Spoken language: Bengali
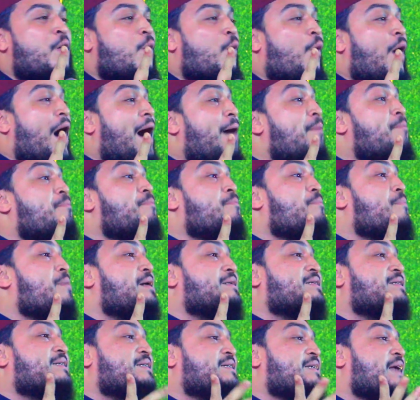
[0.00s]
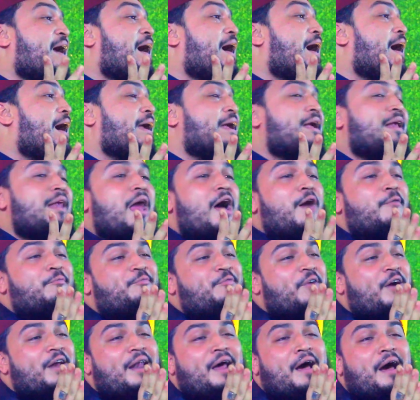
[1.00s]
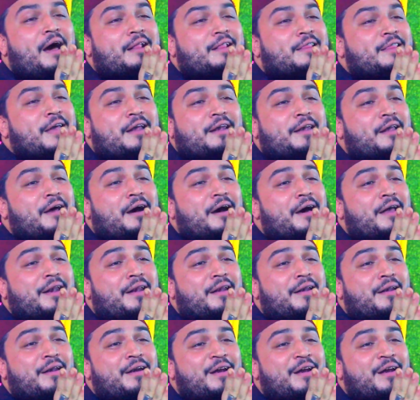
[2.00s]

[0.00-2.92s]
ও আম্মা সাইলা ফালা তানহার